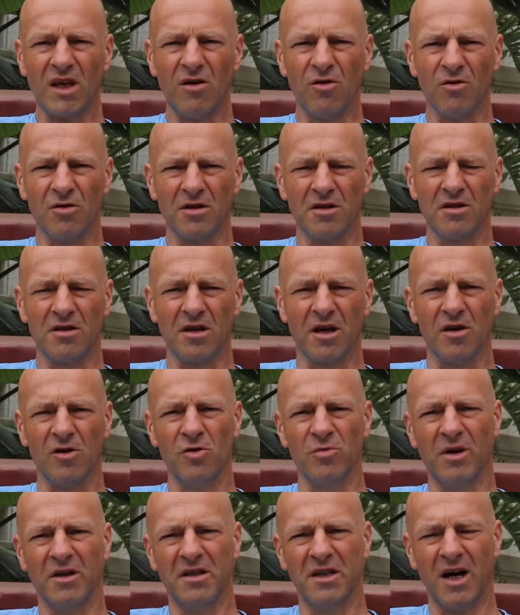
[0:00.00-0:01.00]
Und äh,
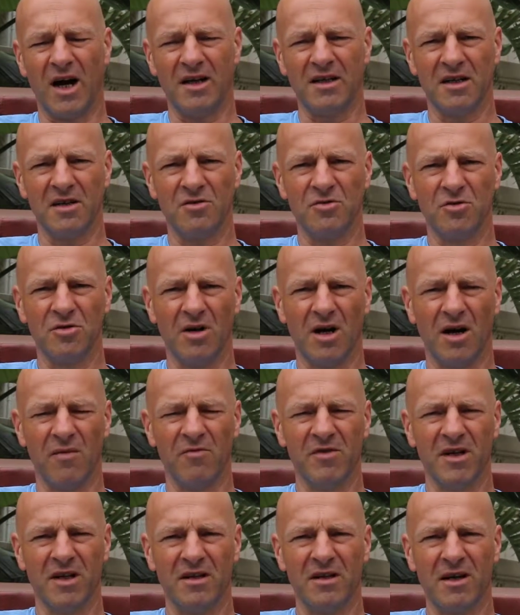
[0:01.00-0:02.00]
über die Agentur
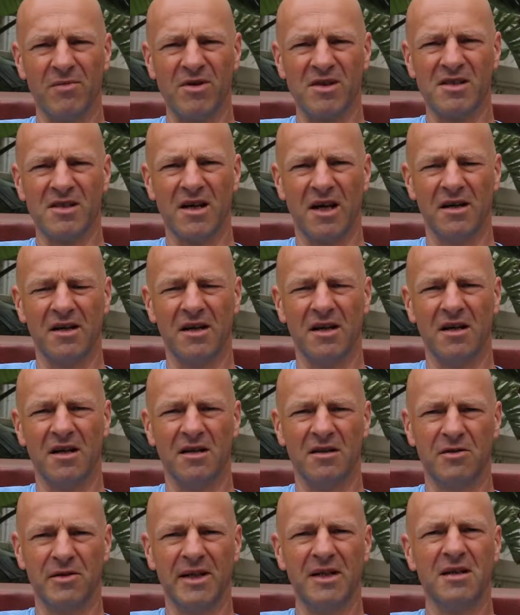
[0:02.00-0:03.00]
haben wir dann damals an der
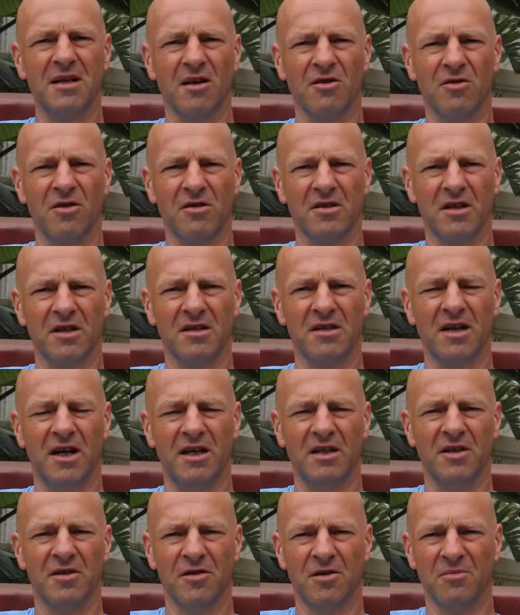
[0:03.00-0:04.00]
Green Card Lotterie
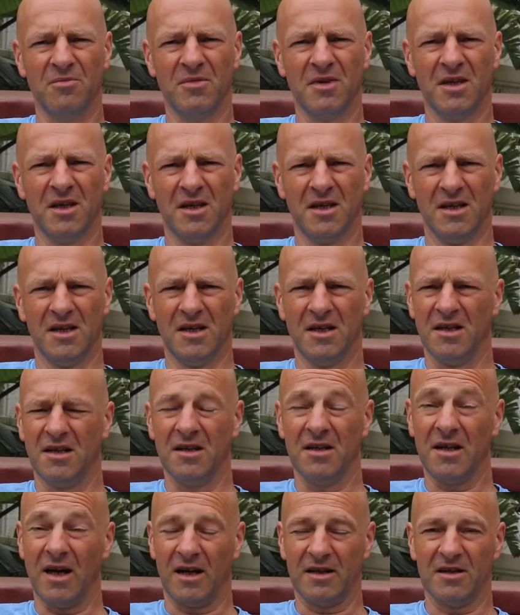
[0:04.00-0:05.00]
teilgenommen.
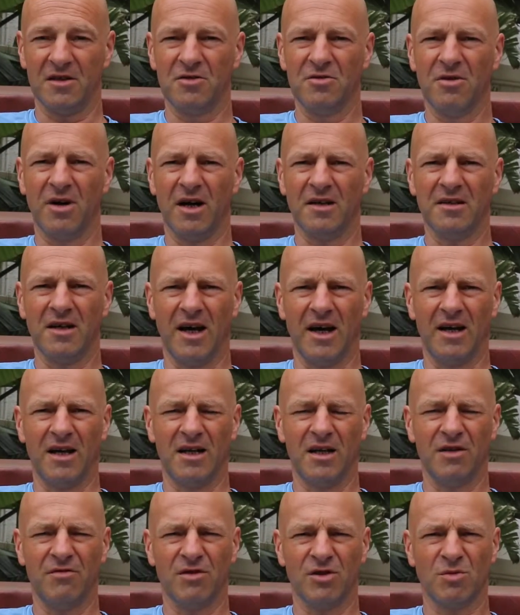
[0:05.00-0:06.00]
Die Agentur hatte
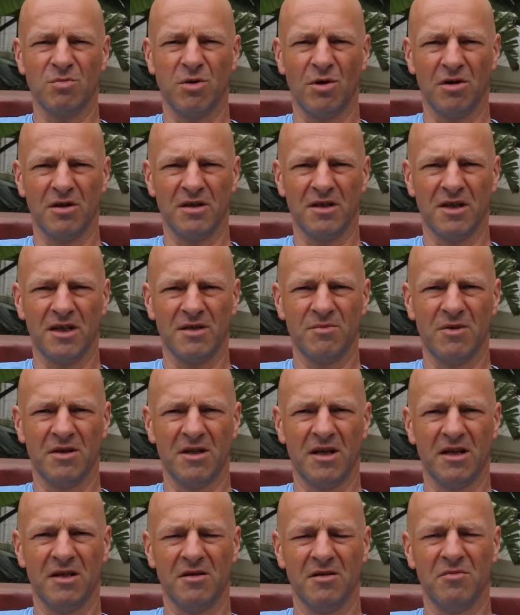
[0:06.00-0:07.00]
eigentlich versprochen, dass man
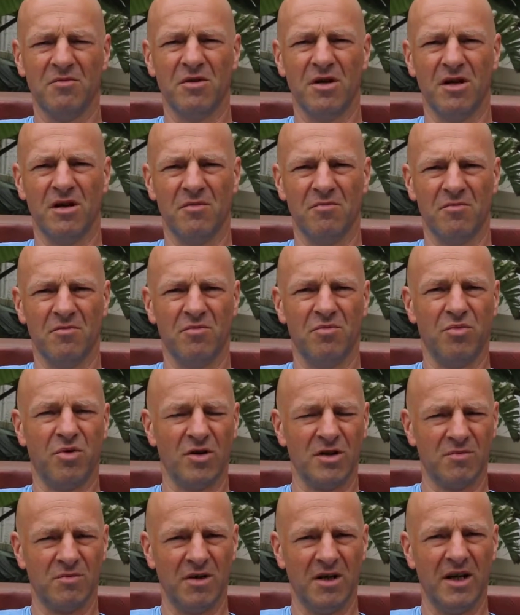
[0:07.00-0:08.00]
einen ähm,
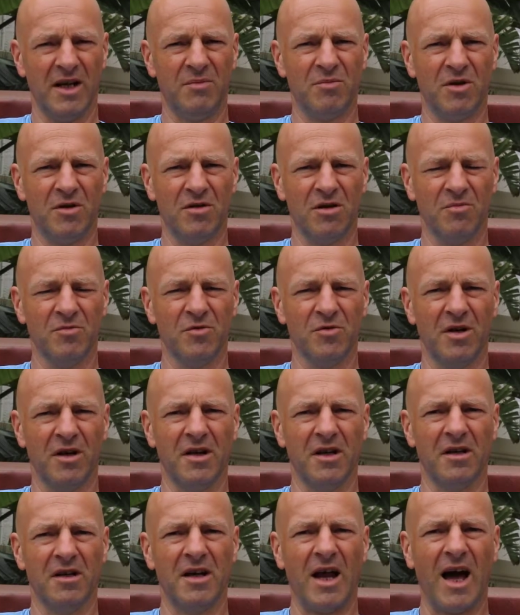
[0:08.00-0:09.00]
Postbeleg bekommt oder
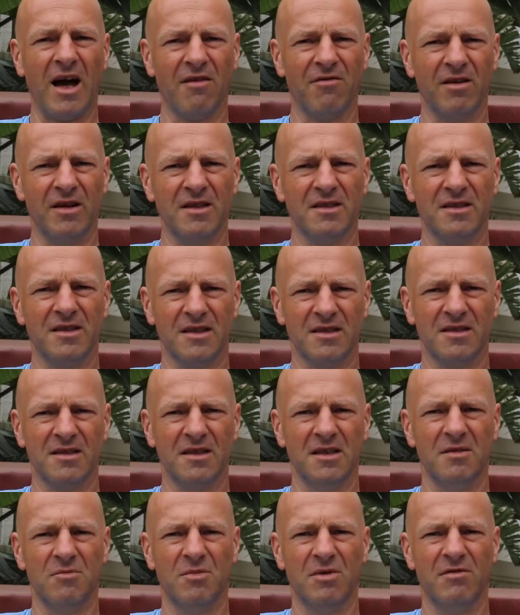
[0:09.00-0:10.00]
einen Nachweis, dass
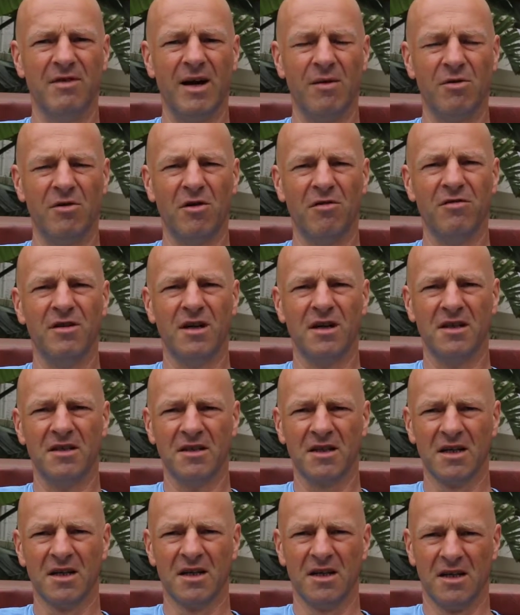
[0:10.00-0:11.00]
die Bewerbung auch
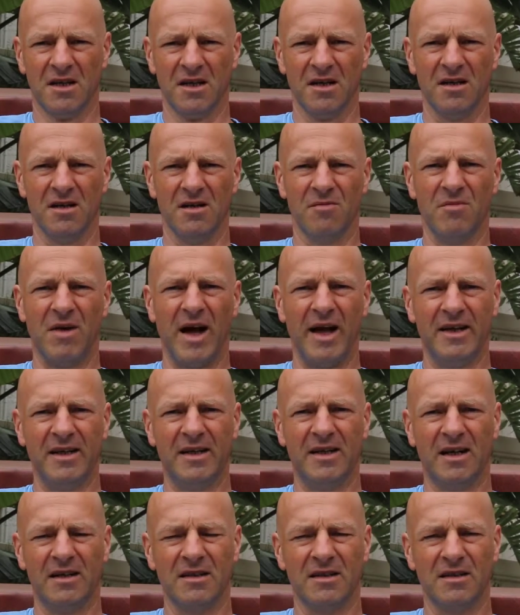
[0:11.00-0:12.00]
wirklich ähm,
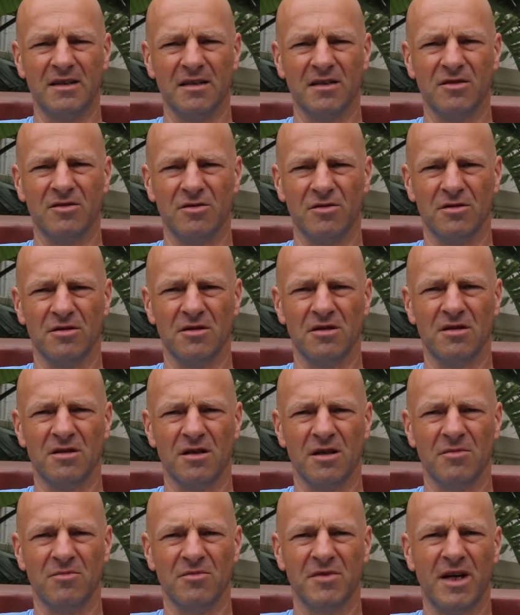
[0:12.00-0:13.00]
eingegangen ist und
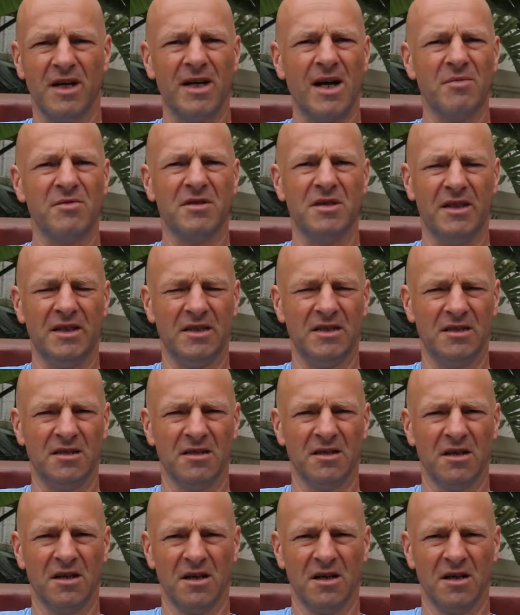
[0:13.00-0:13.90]
ähm, da gab es nichts.